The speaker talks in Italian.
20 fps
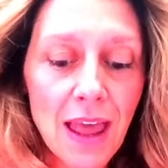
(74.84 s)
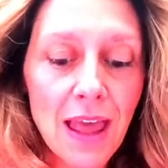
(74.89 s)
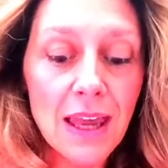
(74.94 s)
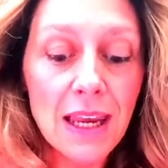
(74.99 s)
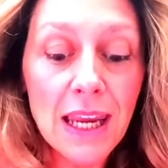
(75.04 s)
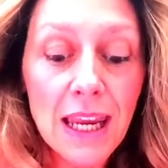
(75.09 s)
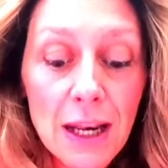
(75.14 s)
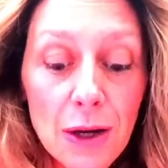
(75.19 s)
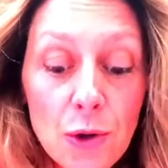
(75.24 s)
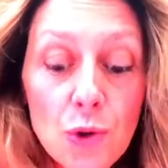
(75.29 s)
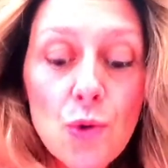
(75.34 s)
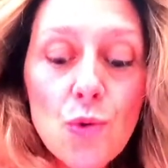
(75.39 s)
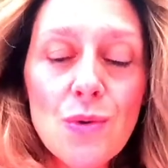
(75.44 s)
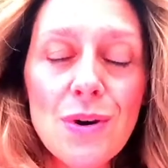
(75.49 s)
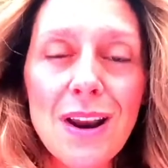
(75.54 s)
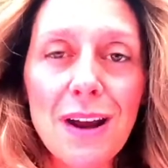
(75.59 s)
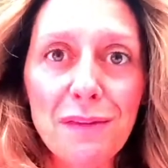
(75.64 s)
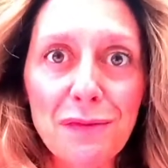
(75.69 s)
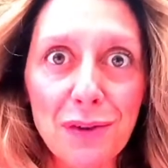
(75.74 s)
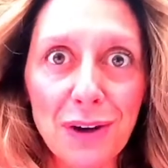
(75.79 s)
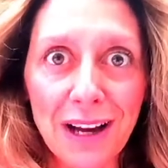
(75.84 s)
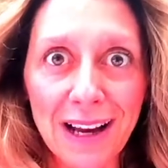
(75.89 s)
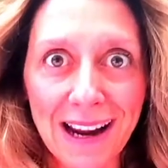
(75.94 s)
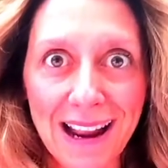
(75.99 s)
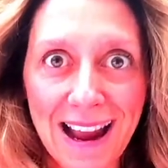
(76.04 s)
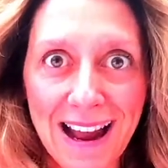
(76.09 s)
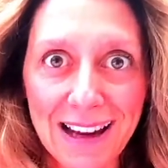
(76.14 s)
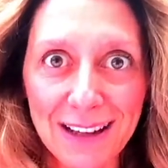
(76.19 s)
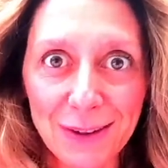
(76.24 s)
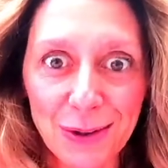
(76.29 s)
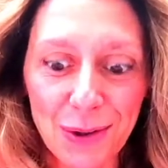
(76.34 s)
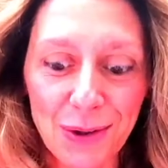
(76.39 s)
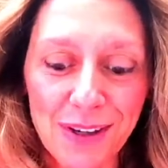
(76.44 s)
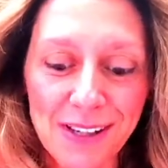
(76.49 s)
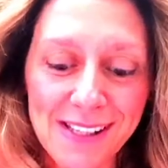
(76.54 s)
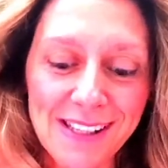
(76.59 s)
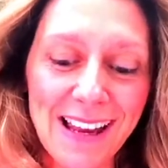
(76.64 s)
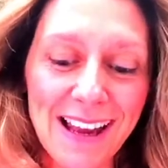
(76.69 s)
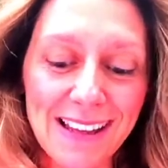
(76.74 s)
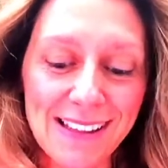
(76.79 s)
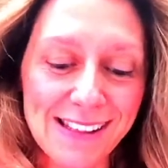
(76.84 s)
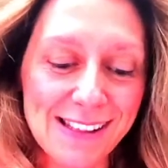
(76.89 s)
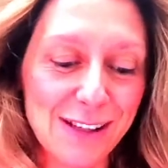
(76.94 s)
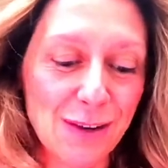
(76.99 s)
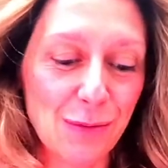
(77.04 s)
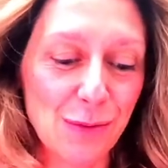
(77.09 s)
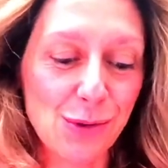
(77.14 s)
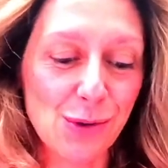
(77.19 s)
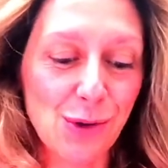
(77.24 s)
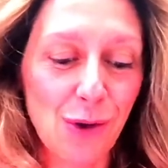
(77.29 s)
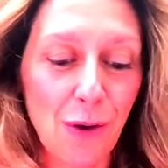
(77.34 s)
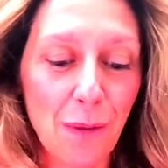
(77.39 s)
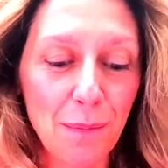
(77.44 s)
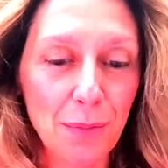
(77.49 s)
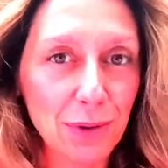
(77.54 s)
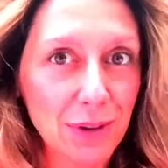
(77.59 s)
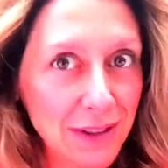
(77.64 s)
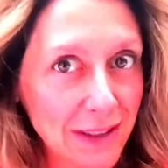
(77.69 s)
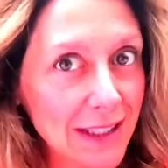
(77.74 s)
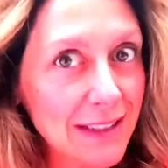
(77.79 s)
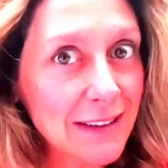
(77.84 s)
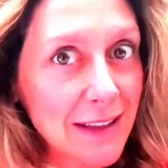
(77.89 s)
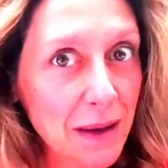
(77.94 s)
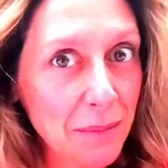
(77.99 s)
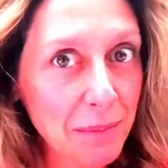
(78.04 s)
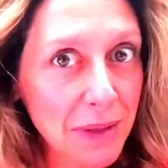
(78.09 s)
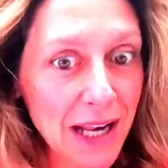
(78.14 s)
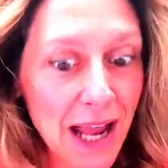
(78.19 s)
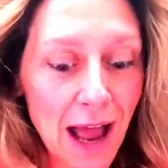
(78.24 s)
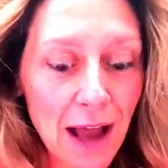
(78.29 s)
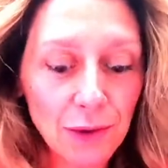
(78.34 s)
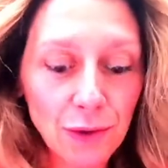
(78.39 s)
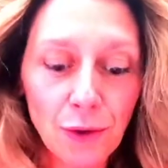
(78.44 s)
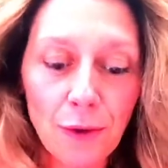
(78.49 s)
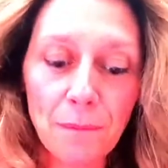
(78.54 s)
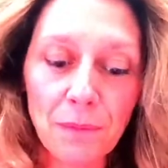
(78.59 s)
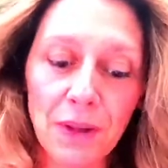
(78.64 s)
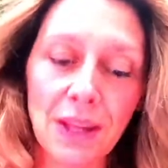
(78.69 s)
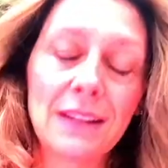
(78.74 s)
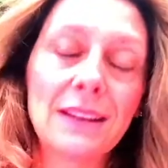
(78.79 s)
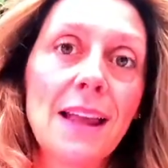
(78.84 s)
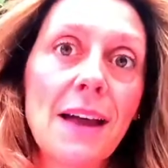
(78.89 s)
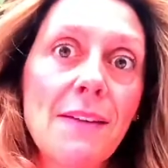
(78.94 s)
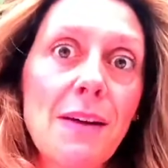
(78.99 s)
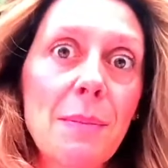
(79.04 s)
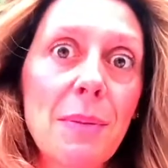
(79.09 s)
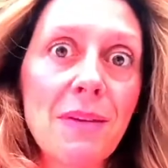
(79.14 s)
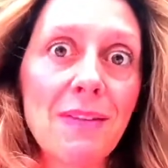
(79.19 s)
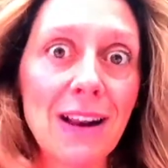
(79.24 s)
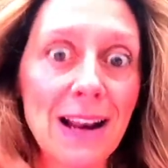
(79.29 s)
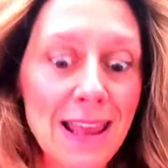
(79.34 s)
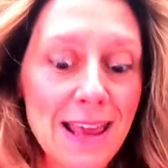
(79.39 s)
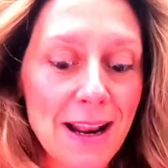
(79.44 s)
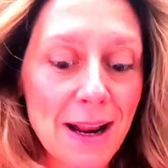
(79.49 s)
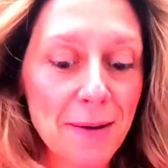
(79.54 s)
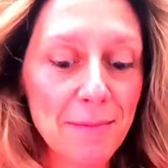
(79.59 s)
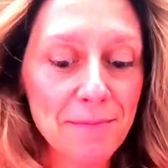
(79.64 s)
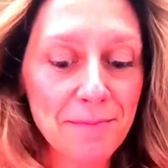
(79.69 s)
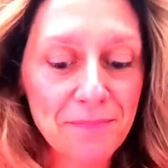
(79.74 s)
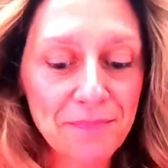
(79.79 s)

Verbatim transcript: che nulla fu creato senza uno scopo determinato che deve prevalere